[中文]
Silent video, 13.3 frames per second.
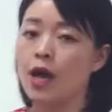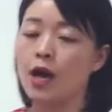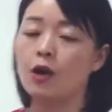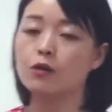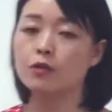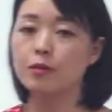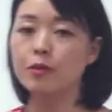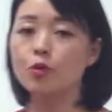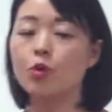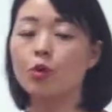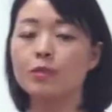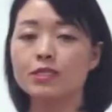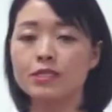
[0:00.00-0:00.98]
好，那么
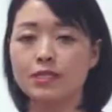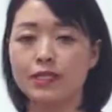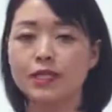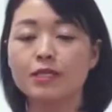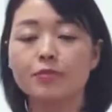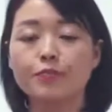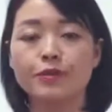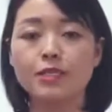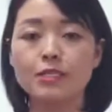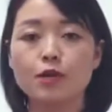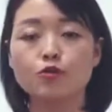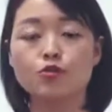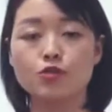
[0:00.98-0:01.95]
我们今天的比
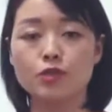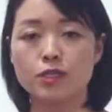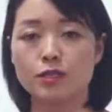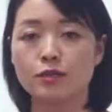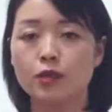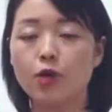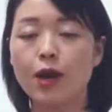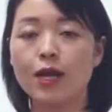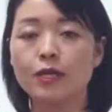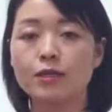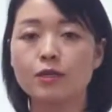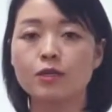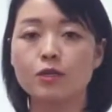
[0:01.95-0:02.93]
较句型的
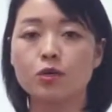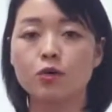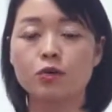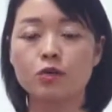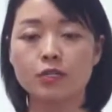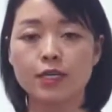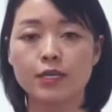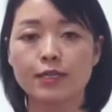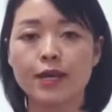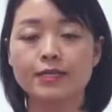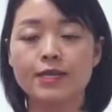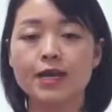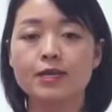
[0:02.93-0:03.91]
话呢，一共给
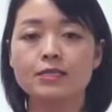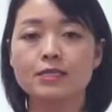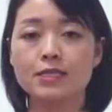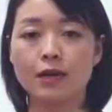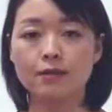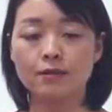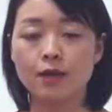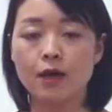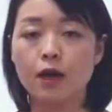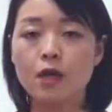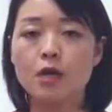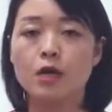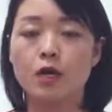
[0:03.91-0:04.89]
大家讲
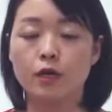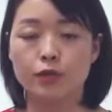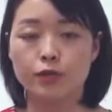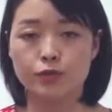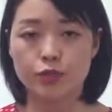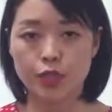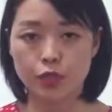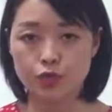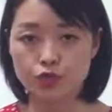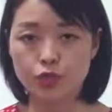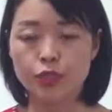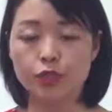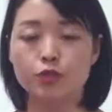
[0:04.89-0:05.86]
了，呃，这个
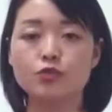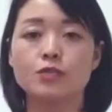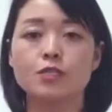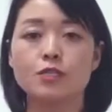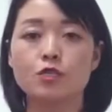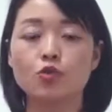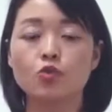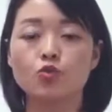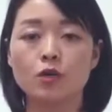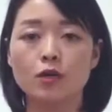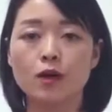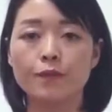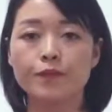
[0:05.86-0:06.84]
具体的句型是五
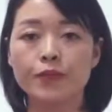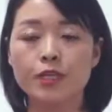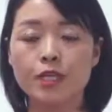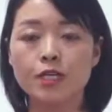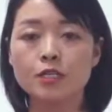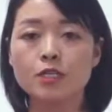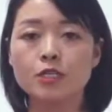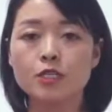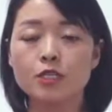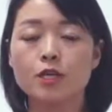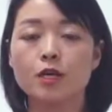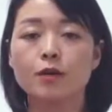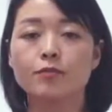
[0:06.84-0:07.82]
个，一个呢
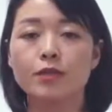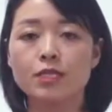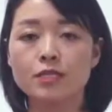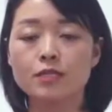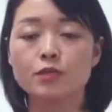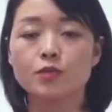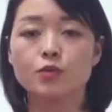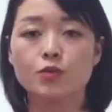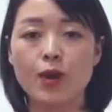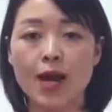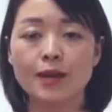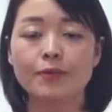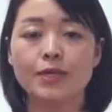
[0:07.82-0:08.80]
是名词
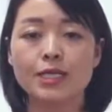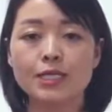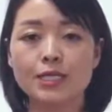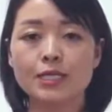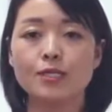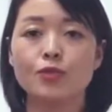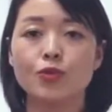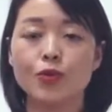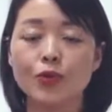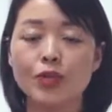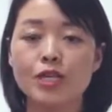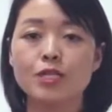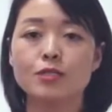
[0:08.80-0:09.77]
哇，名词
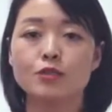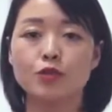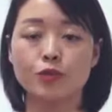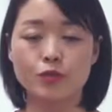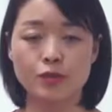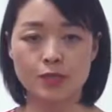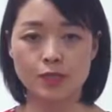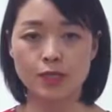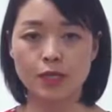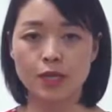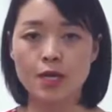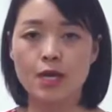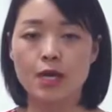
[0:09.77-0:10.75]
优里，形容
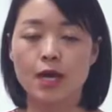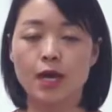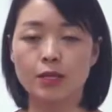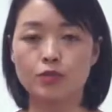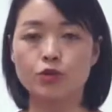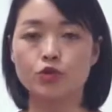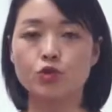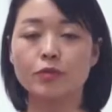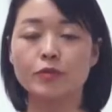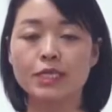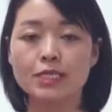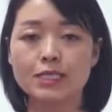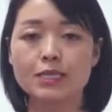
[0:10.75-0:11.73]
词，啊，就是说
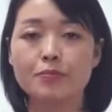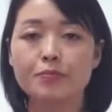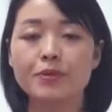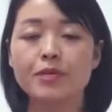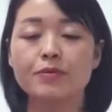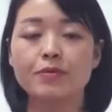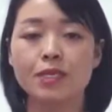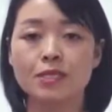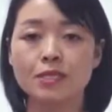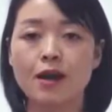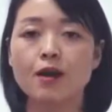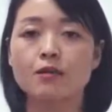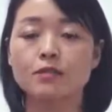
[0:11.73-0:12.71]
名词一比名
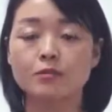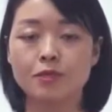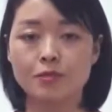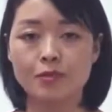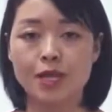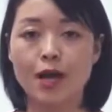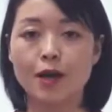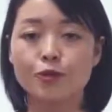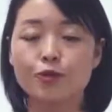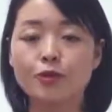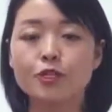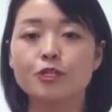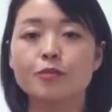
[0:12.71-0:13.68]
词二怎么怎么样，
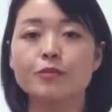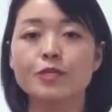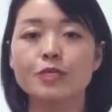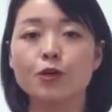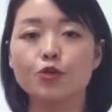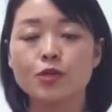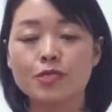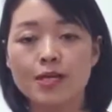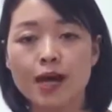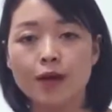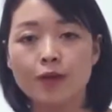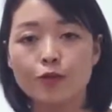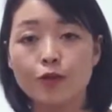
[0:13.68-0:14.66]
优里是比较对
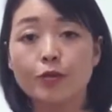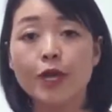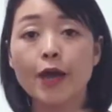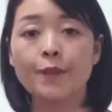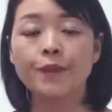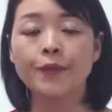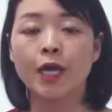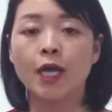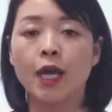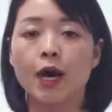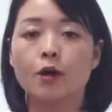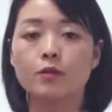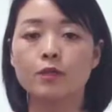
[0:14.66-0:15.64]
象，对不对？
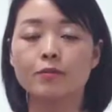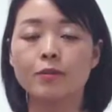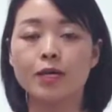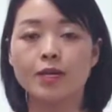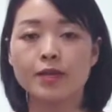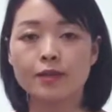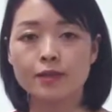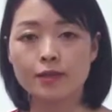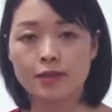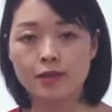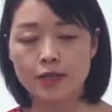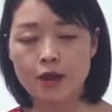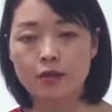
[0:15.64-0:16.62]
好，那么另
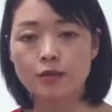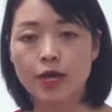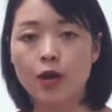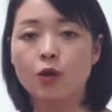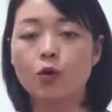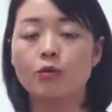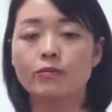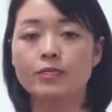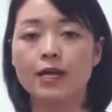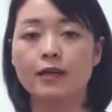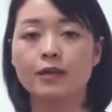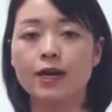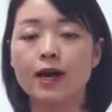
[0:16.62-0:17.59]
第二呢，我们
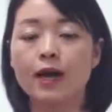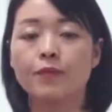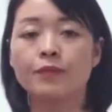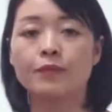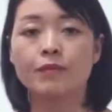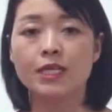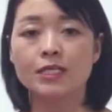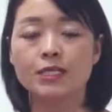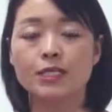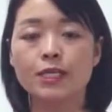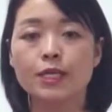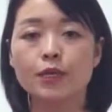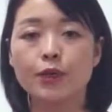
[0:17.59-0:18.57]
讲了。名
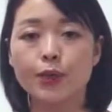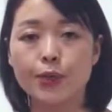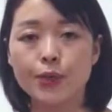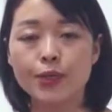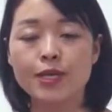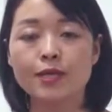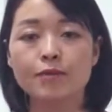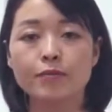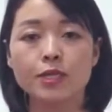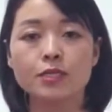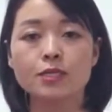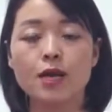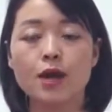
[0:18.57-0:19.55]
词一尤 i
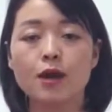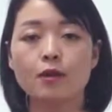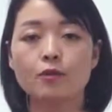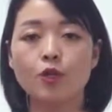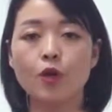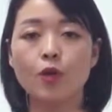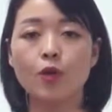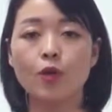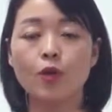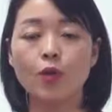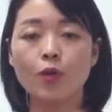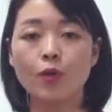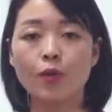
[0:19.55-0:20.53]
名词二
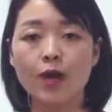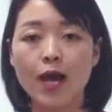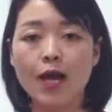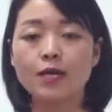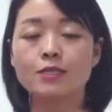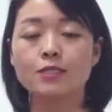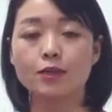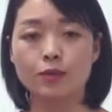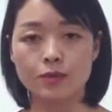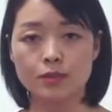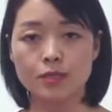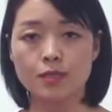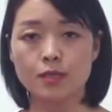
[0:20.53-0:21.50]
hoga 形
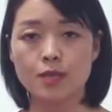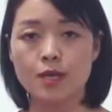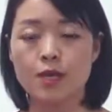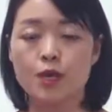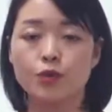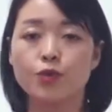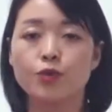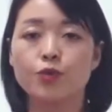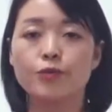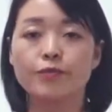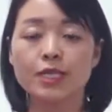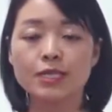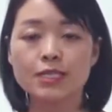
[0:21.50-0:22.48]
容词，
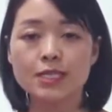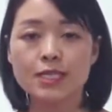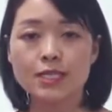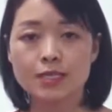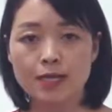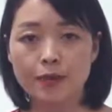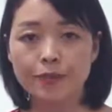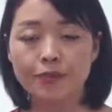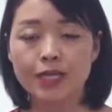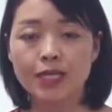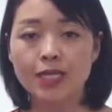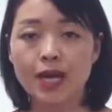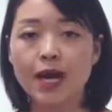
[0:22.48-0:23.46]
与名词一相
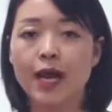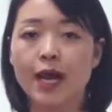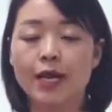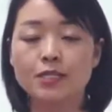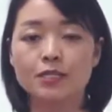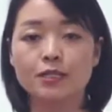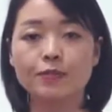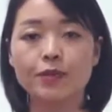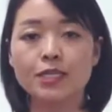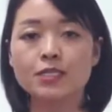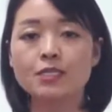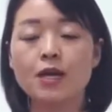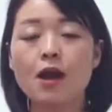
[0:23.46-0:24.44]
比呢，还是
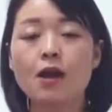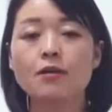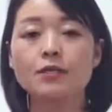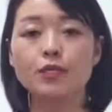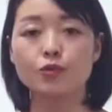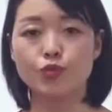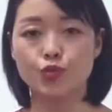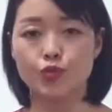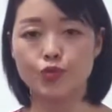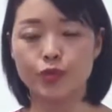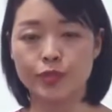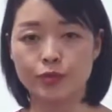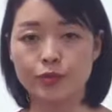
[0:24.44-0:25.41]
名词二更
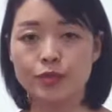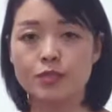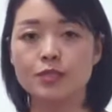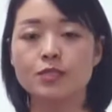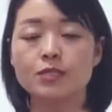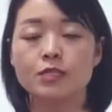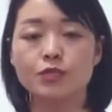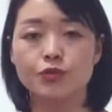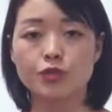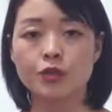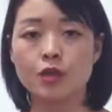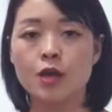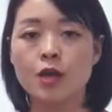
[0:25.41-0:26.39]
具形容词的性
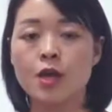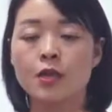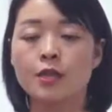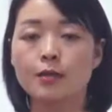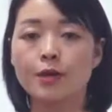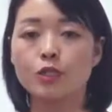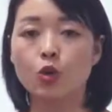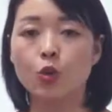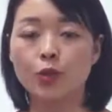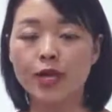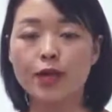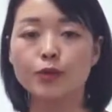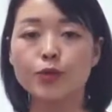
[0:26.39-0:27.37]
质。那么
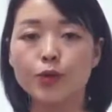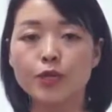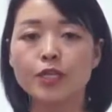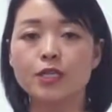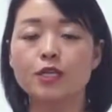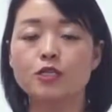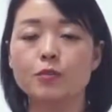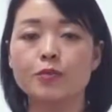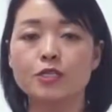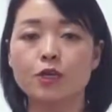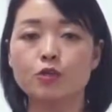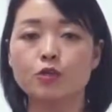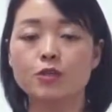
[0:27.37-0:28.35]
同样尤 i 呢是
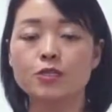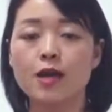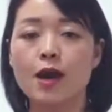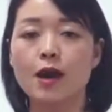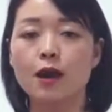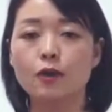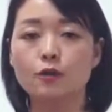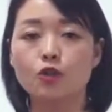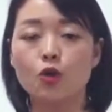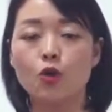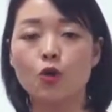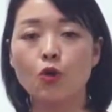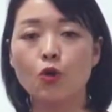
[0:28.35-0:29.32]
比较对象，而
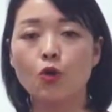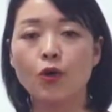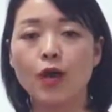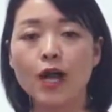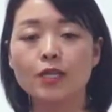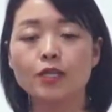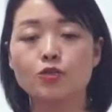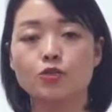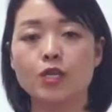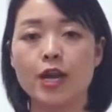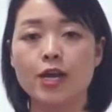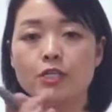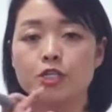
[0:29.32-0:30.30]
no hoga 呢就
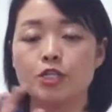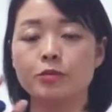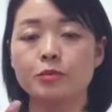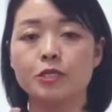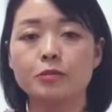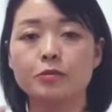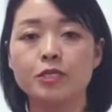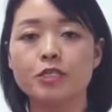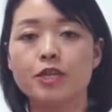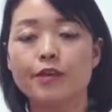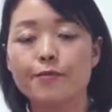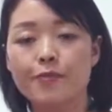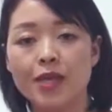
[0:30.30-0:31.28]
是还是什么什么
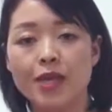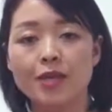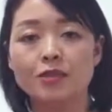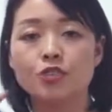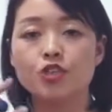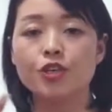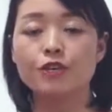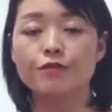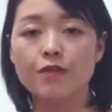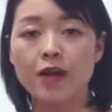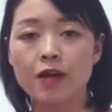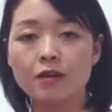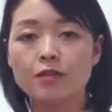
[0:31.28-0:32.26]
这一边这一
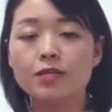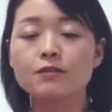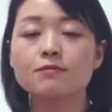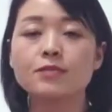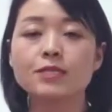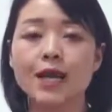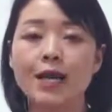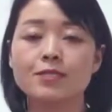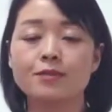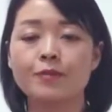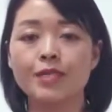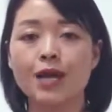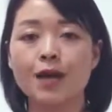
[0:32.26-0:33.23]
方更加
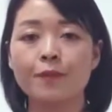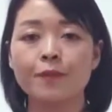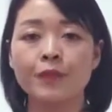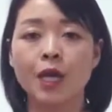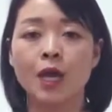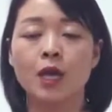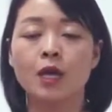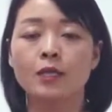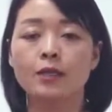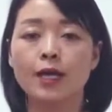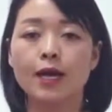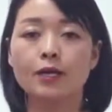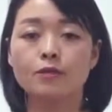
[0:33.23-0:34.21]
怎么样？
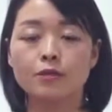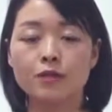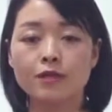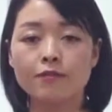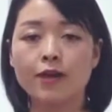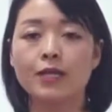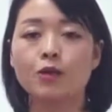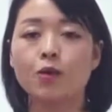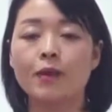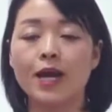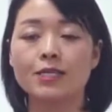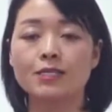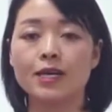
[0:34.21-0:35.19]
那另外呢，我
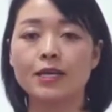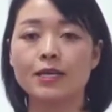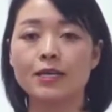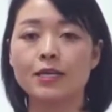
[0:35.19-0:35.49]
们还讲